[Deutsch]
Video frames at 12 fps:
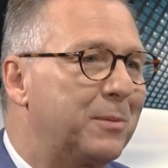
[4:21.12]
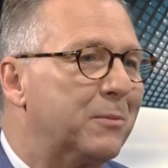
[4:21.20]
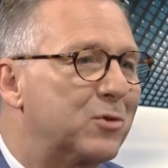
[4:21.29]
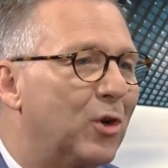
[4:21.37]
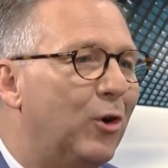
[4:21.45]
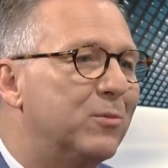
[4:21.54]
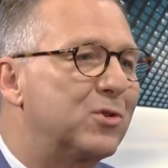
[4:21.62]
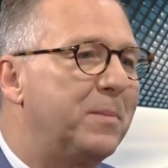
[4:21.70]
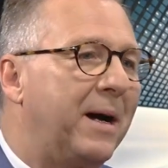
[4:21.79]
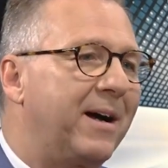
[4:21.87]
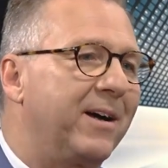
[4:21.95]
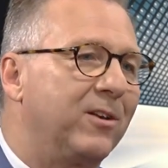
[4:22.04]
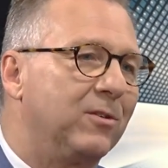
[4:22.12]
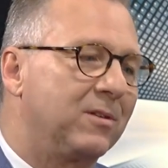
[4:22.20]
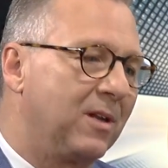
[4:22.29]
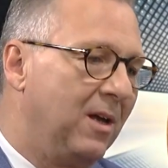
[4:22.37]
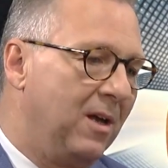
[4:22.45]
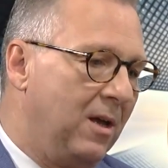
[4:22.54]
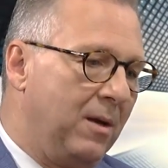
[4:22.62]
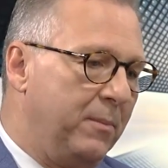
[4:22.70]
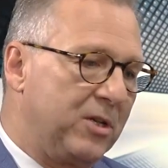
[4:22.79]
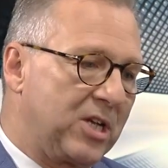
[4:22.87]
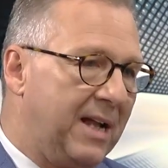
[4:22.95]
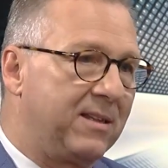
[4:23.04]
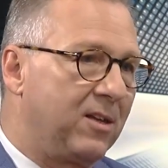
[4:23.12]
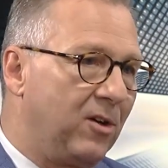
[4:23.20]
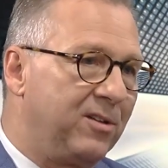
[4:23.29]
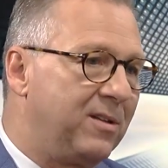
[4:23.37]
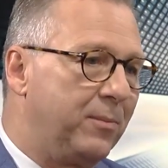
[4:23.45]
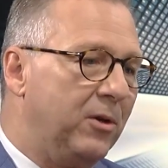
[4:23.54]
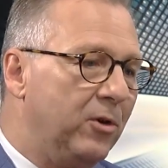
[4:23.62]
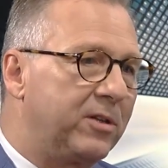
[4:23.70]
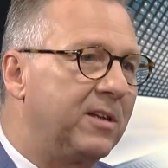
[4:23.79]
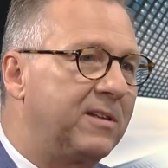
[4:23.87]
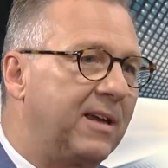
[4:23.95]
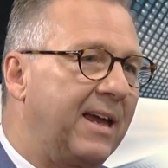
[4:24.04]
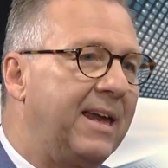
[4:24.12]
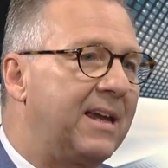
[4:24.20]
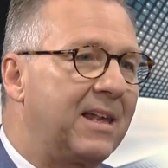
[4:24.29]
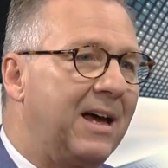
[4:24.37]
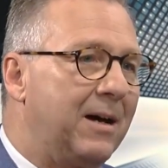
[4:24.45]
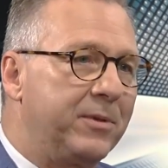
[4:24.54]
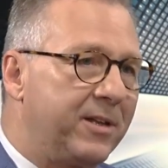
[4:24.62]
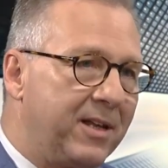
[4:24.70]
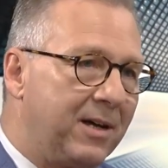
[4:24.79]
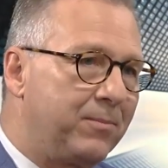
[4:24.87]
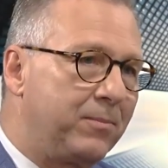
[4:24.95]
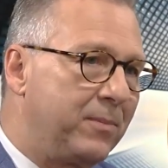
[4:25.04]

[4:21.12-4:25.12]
beim Strom sparen und wir schalten unsere beleuchteten Reklamen ab.